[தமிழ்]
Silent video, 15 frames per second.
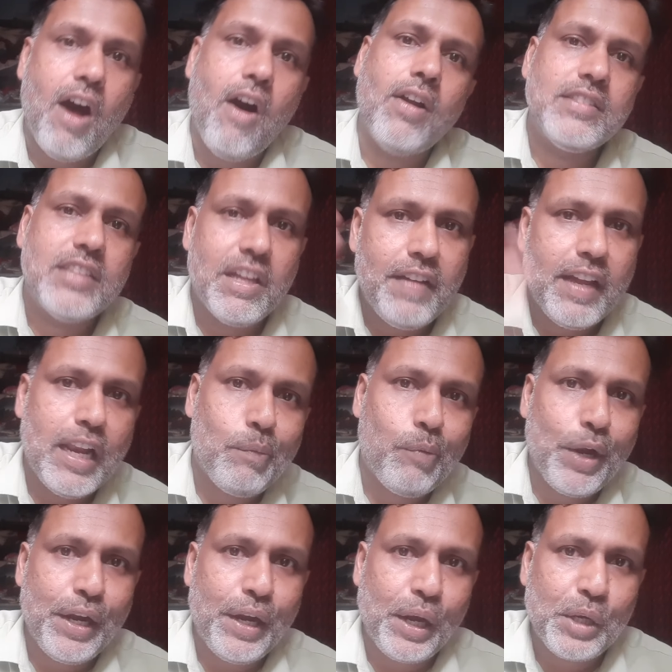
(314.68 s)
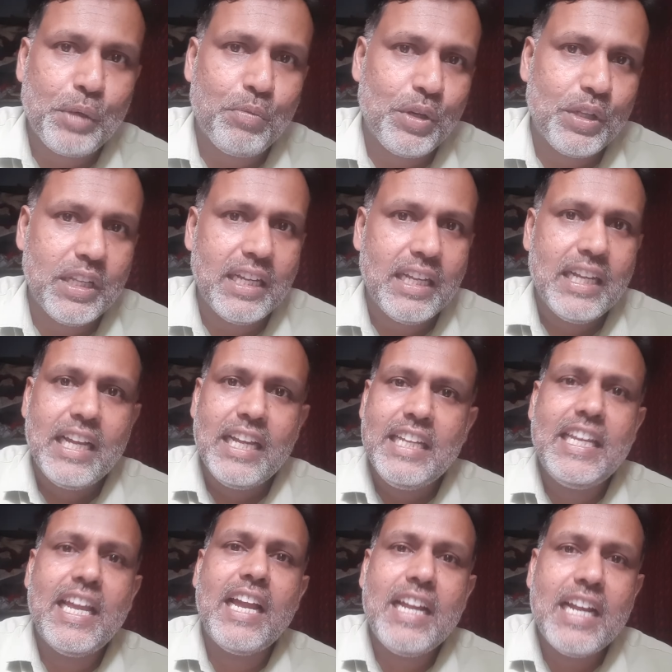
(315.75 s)
ஆன் த வேல போய்கிட்டு இருக்கும்போது
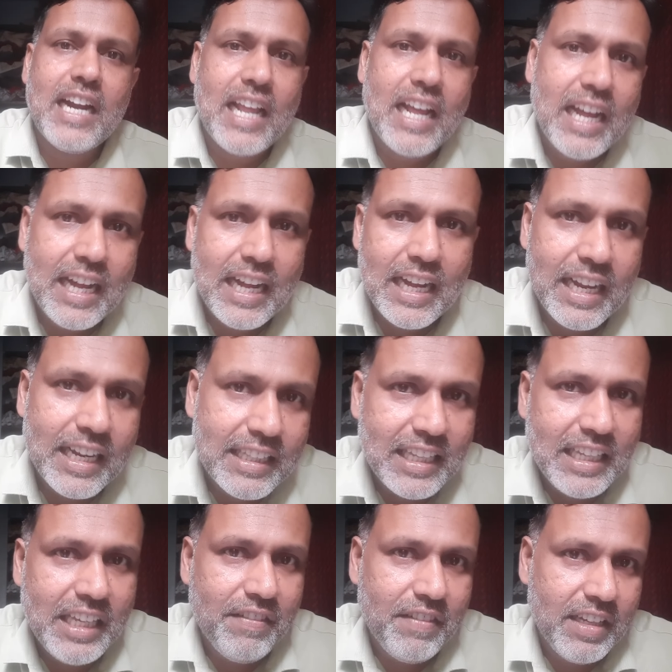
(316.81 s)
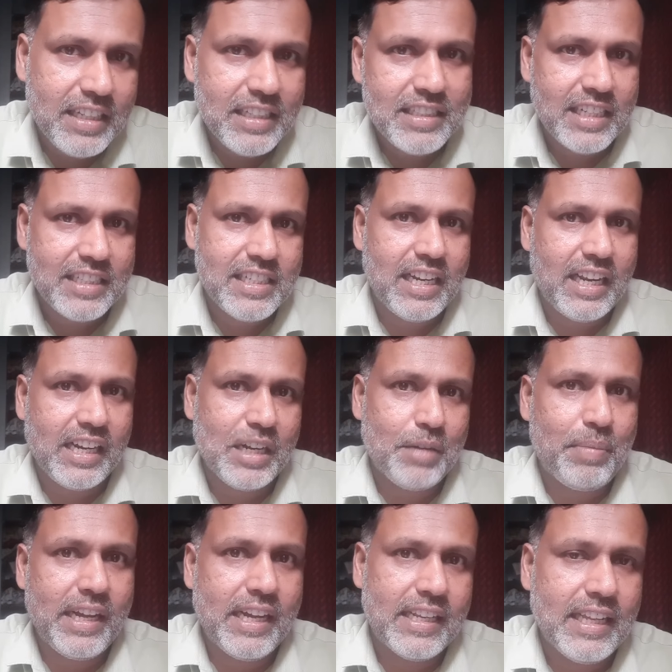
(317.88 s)
எங்கடா இந்த ஈவி e ஸ்டேஷன் இருக்குது
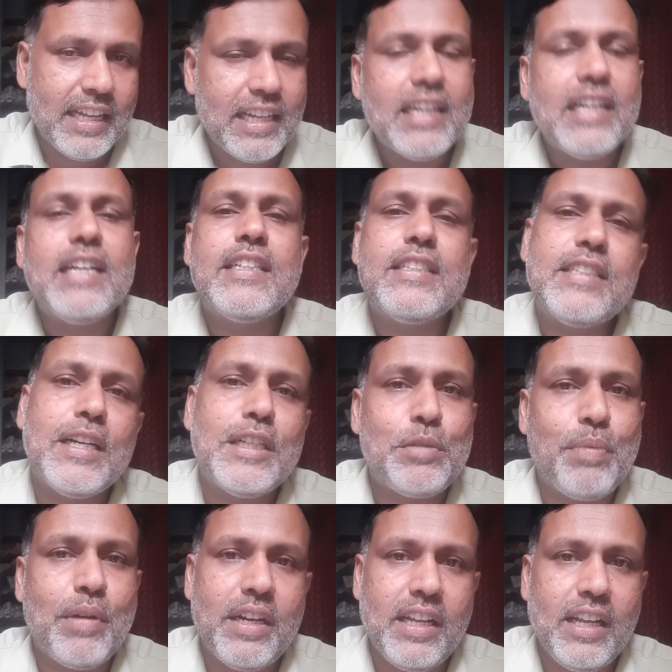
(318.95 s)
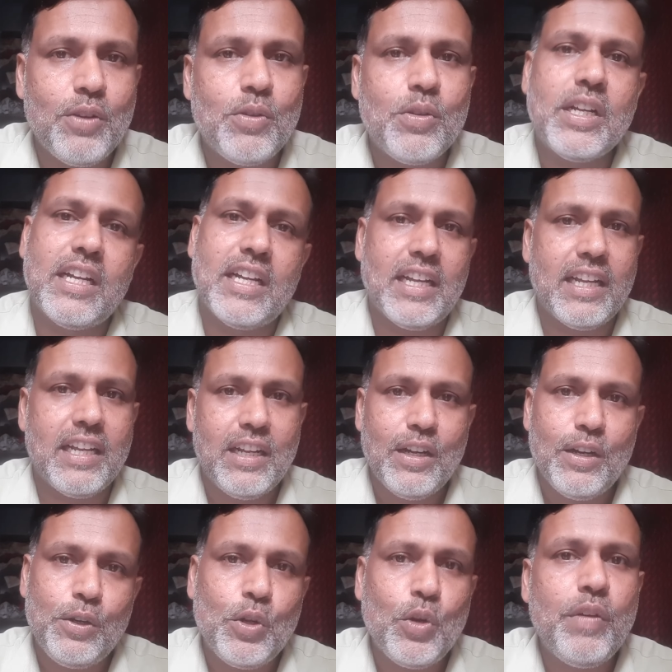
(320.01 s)
அப்படிங்கிறத சர்ச் பண்ணி அவங்க
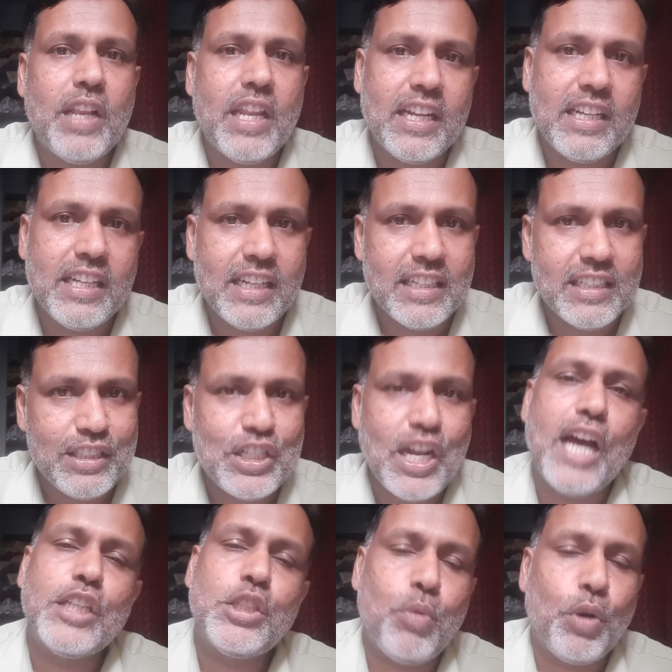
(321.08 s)
டூ வீலருக்கு சார்ஜ்